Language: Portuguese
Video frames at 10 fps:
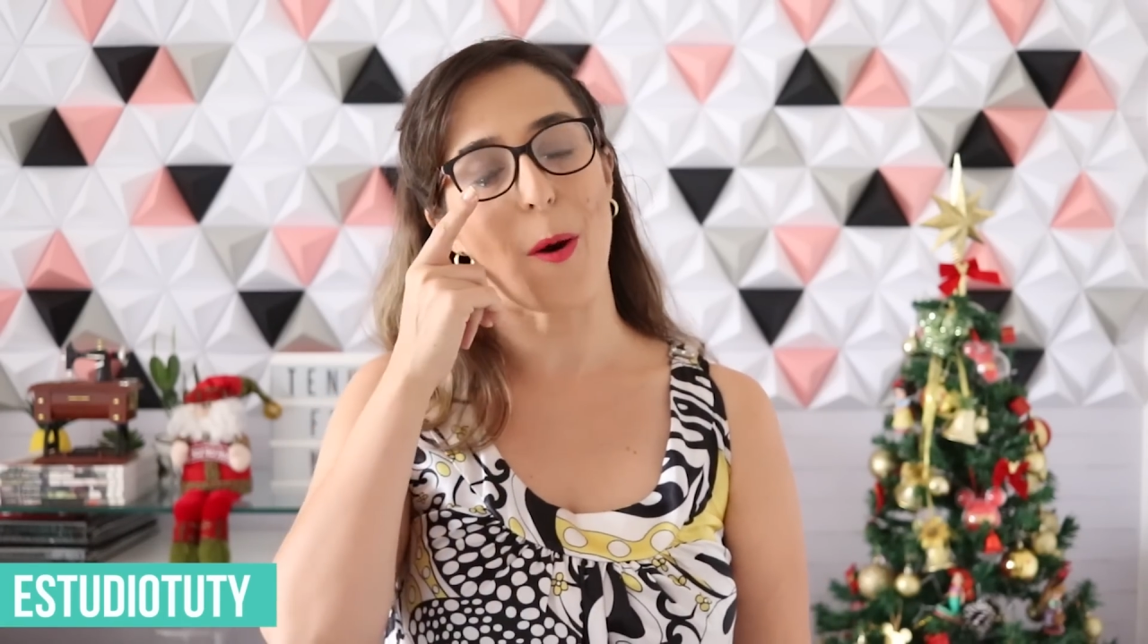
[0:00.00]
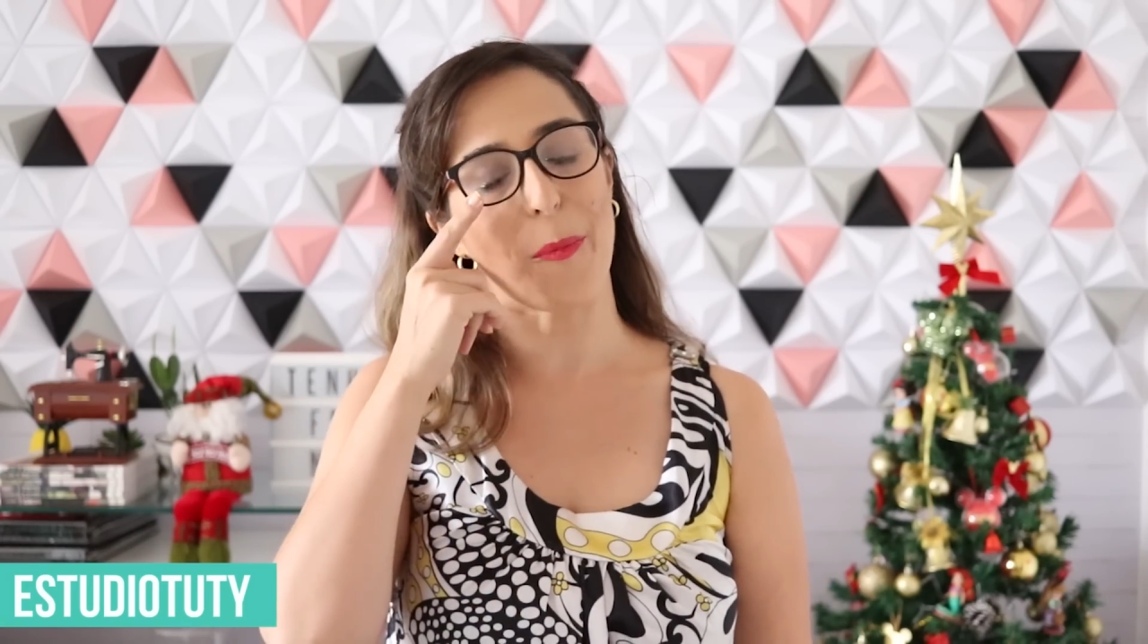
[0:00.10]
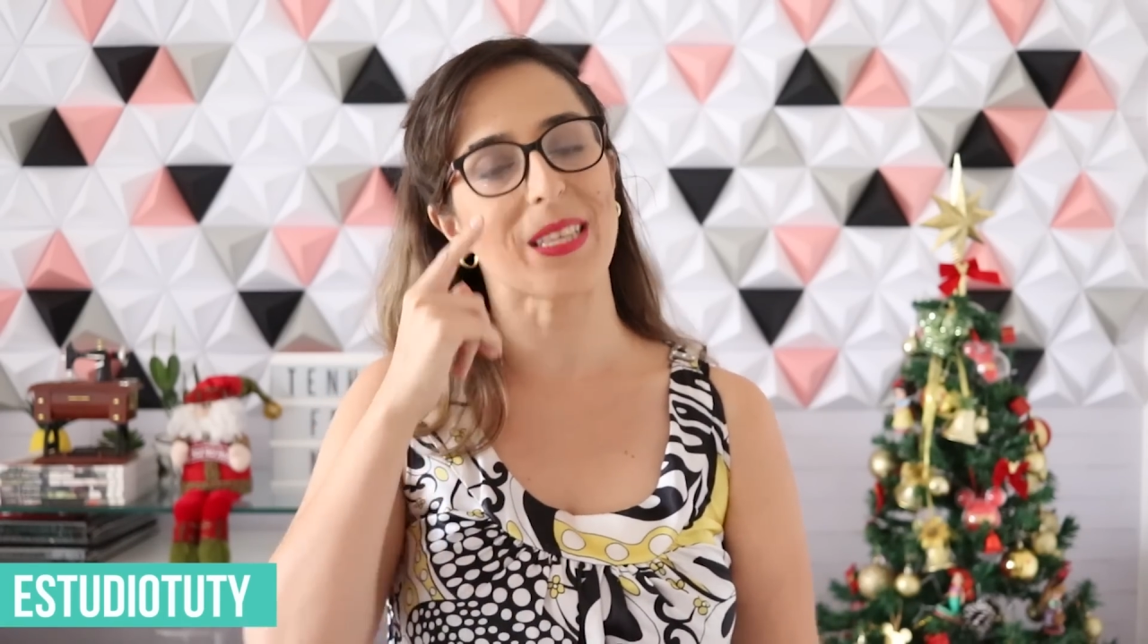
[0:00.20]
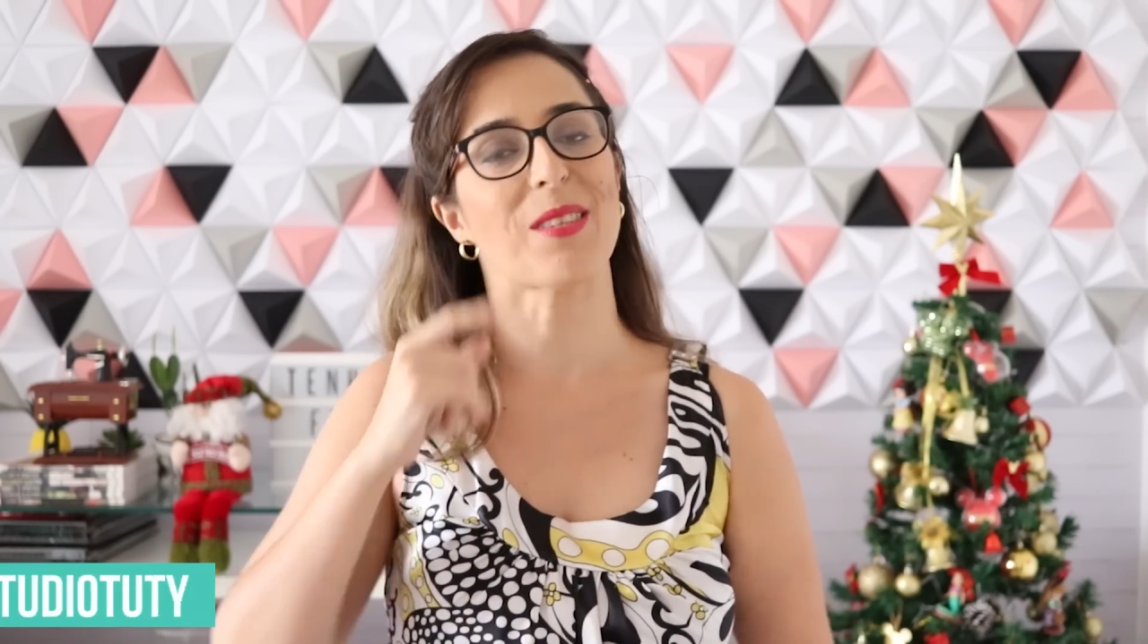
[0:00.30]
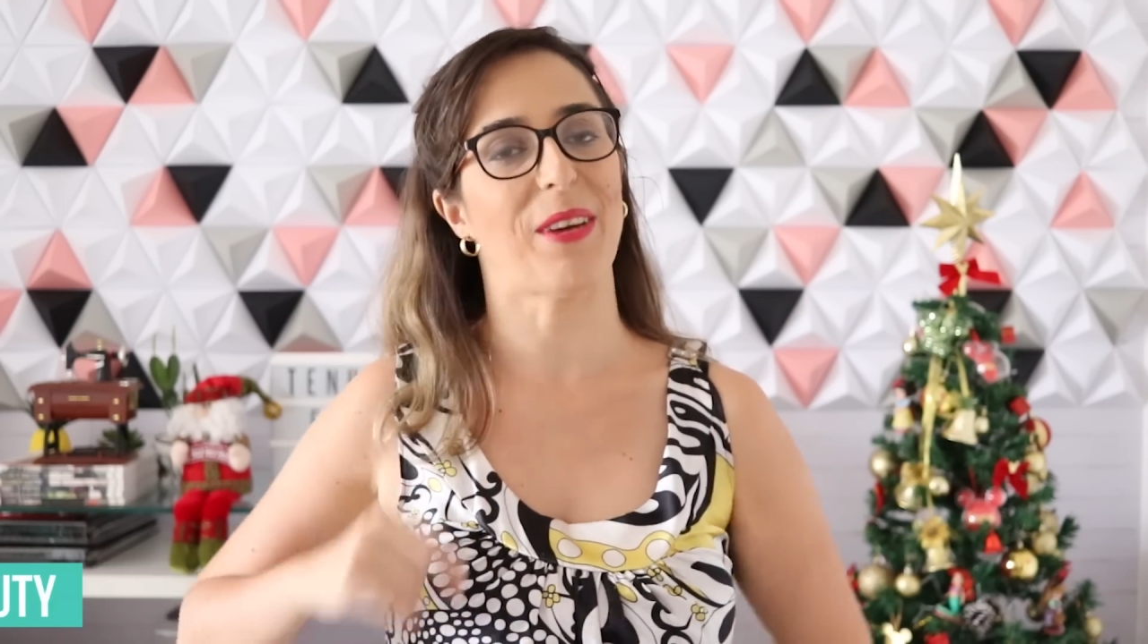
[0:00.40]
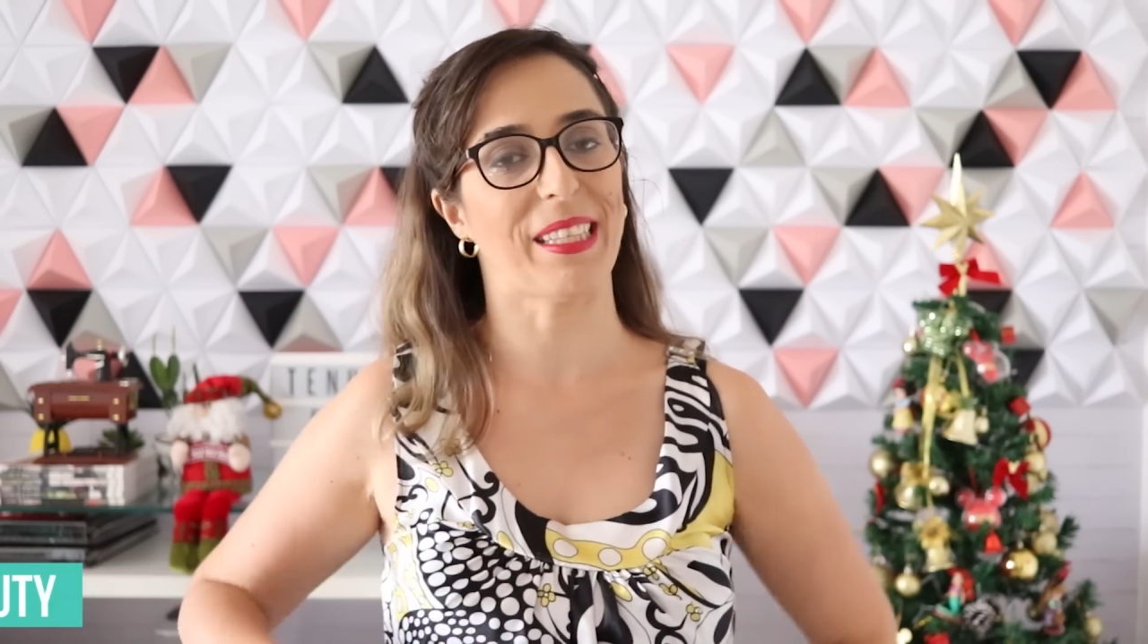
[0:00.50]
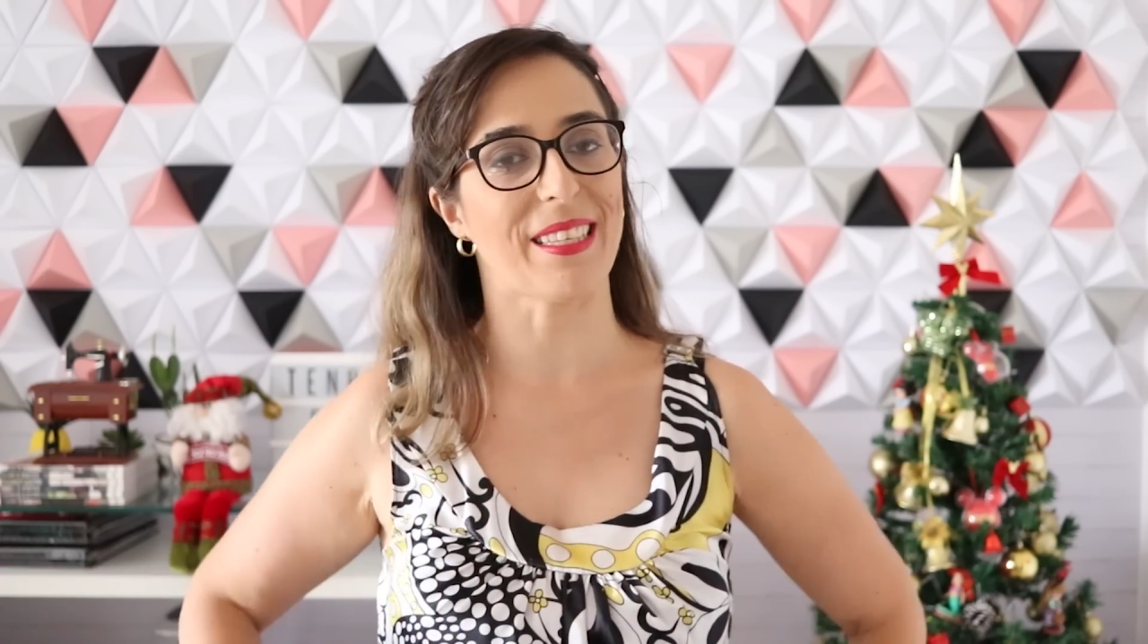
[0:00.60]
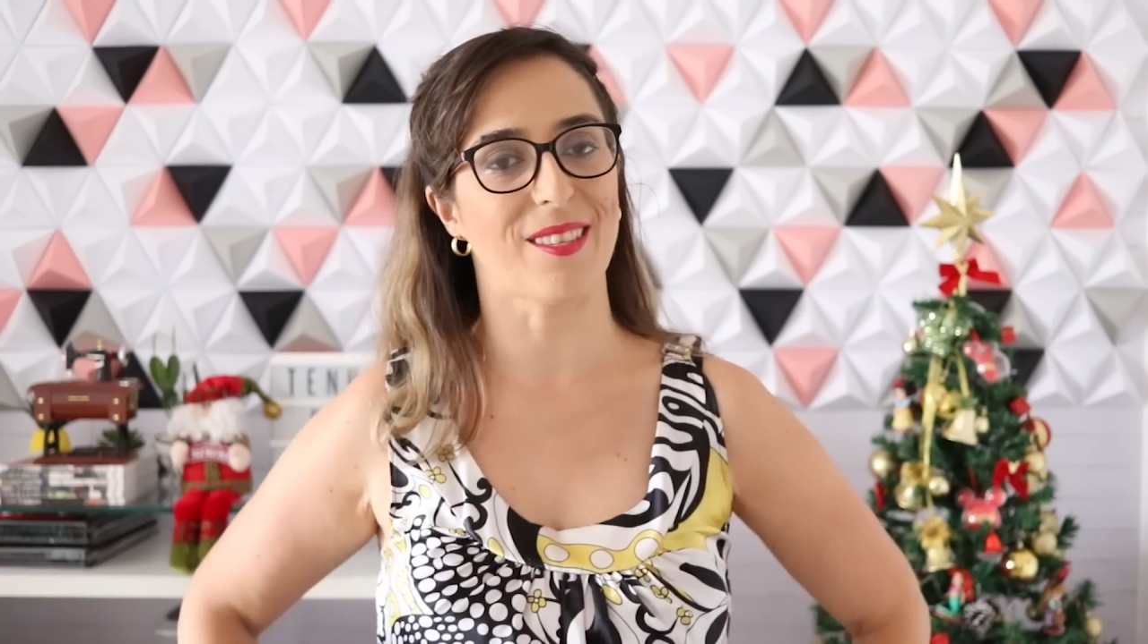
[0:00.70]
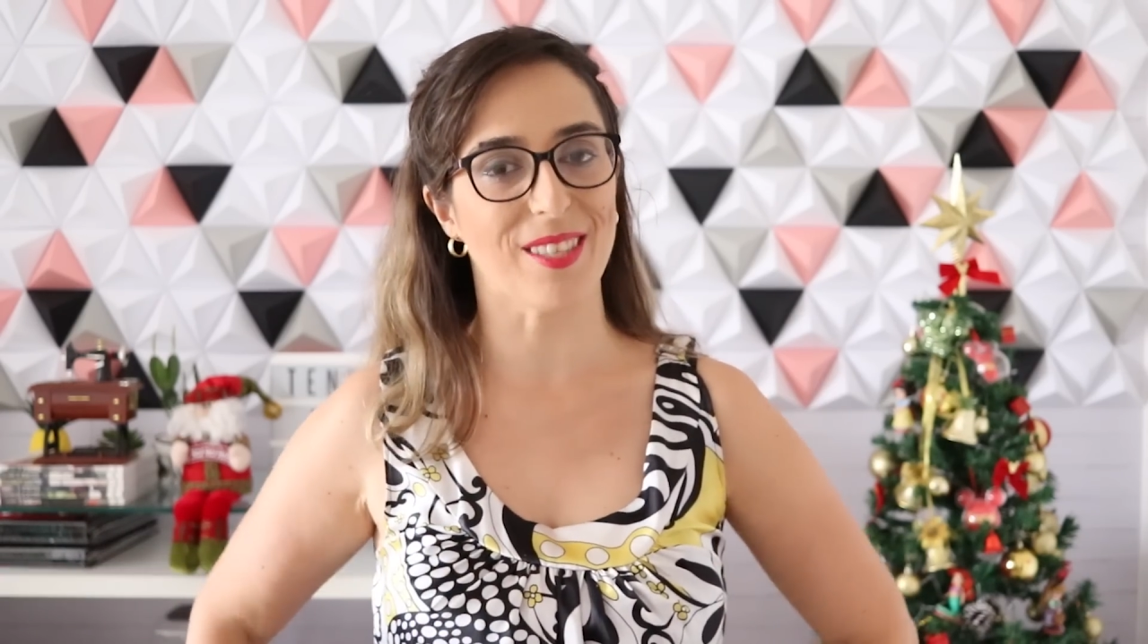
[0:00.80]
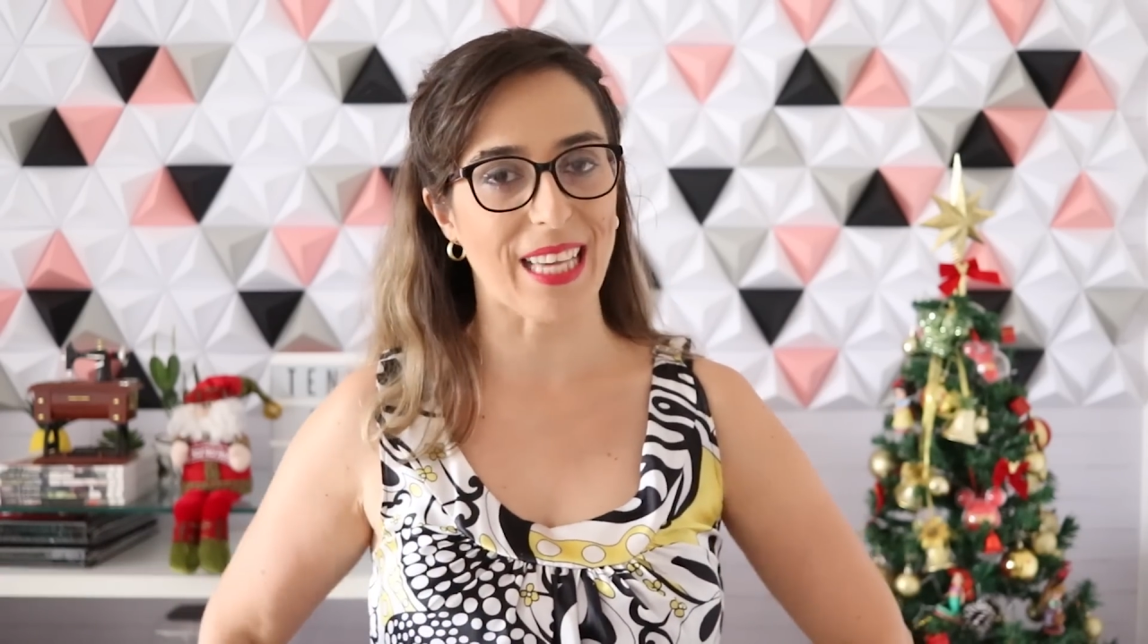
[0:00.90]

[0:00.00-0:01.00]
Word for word: compras feitas no